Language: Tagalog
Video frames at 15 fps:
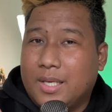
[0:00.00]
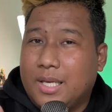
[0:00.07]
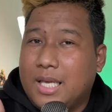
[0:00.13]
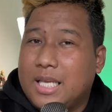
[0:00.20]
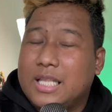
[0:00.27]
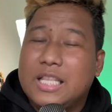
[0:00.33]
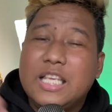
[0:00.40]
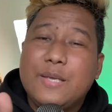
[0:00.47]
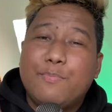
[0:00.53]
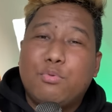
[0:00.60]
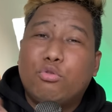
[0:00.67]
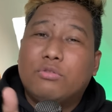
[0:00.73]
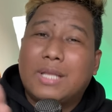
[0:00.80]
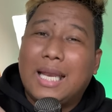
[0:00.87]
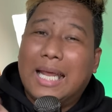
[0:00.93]
Hindi
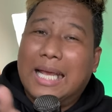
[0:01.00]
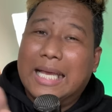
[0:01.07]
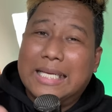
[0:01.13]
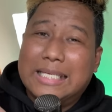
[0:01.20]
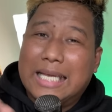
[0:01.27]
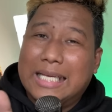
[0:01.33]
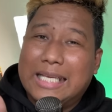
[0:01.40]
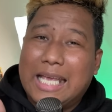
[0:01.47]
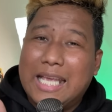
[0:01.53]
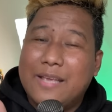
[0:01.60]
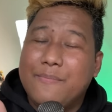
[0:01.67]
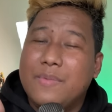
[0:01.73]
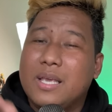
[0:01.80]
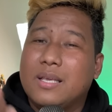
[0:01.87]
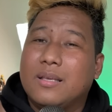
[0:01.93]
po talaga siya
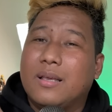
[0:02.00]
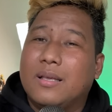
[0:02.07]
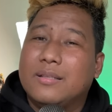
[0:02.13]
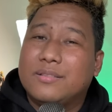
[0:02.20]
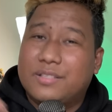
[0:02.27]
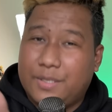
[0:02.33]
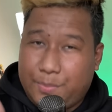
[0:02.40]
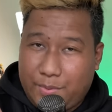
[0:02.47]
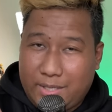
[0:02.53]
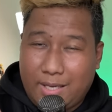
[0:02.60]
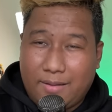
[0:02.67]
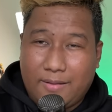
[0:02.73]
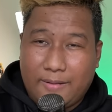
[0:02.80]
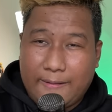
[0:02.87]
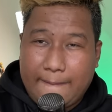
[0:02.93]
gaming chipset.